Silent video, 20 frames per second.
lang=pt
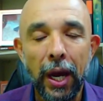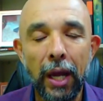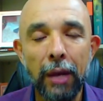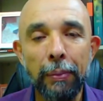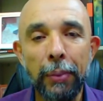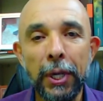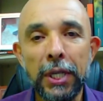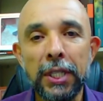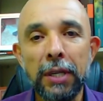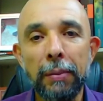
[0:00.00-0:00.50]
A
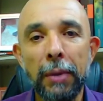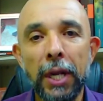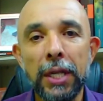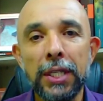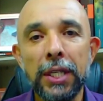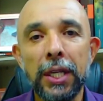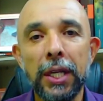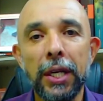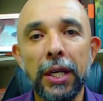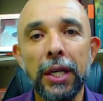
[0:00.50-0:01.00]
imprensa
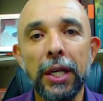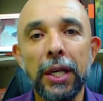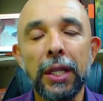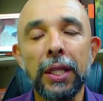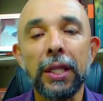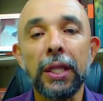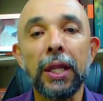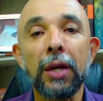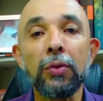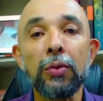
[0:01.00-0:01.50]

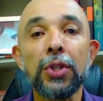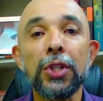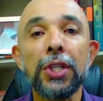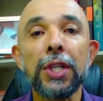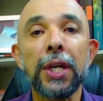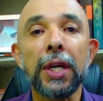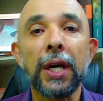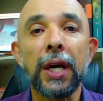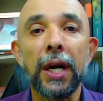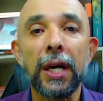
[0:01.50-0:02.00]
brasileira não
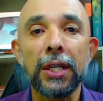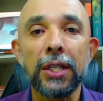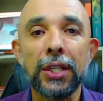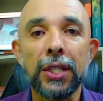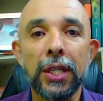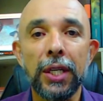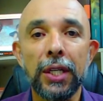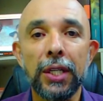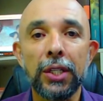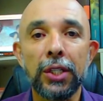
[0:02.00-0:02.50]
se
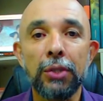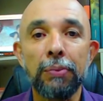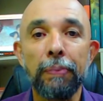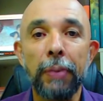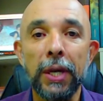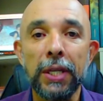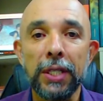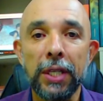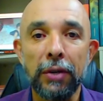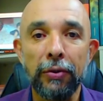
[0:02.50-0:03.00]
cansa de
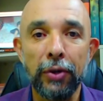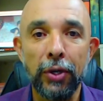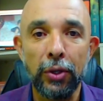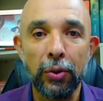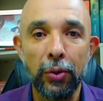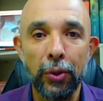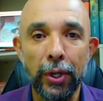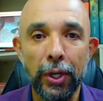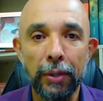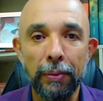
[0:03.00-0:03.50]
passar
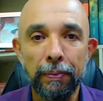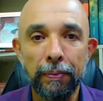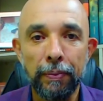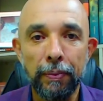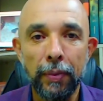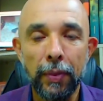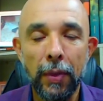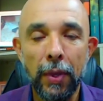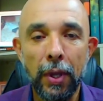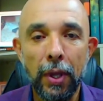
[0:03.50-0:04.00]
vergonha.
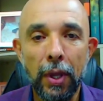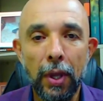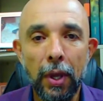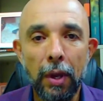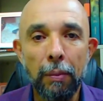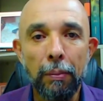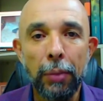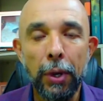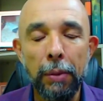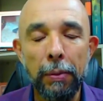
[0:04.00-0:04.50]

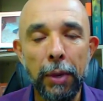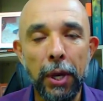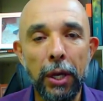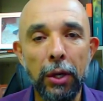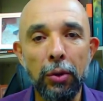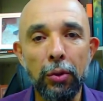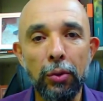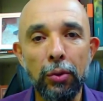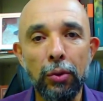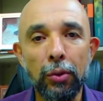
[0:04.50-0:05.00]

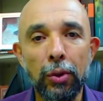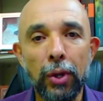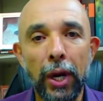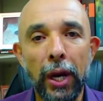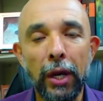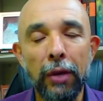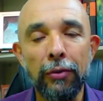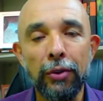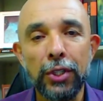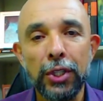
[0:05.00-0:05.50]
Primeiro,
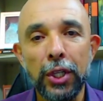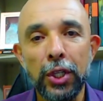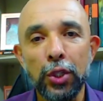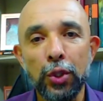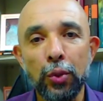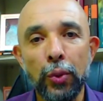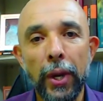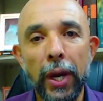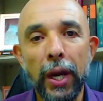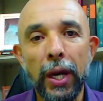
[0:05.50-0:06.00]
a revista
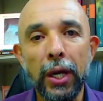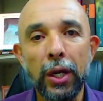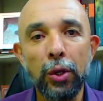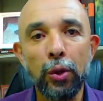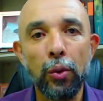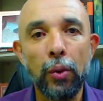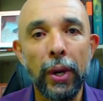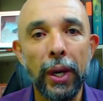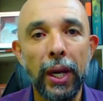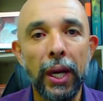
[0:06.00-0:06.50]
Isto É
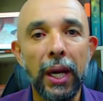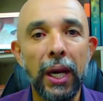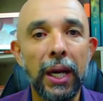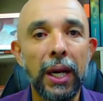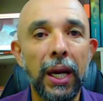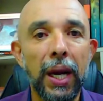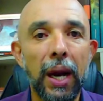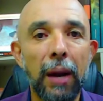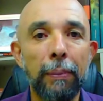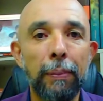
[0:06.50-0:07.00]
criou aquela
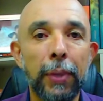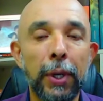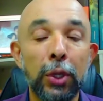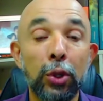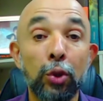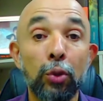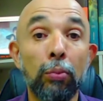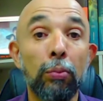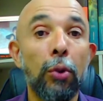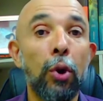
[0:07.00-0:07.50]
capa
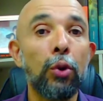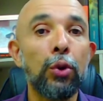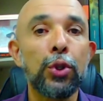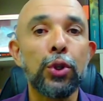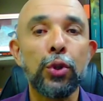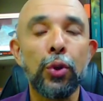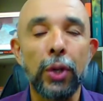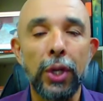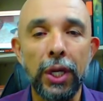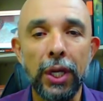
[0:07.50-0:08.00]
do
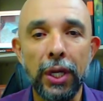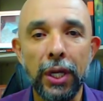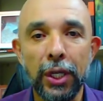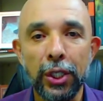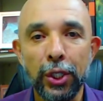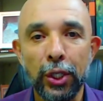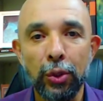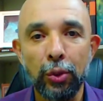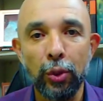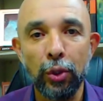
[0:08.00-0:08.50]
Bolsoringa,
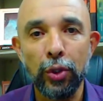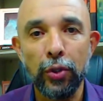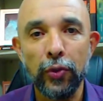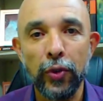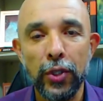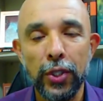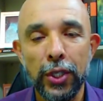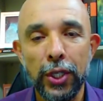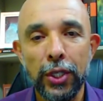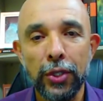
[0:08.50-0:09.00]
acho que todos
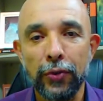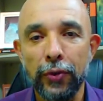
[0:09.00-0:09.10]
vocês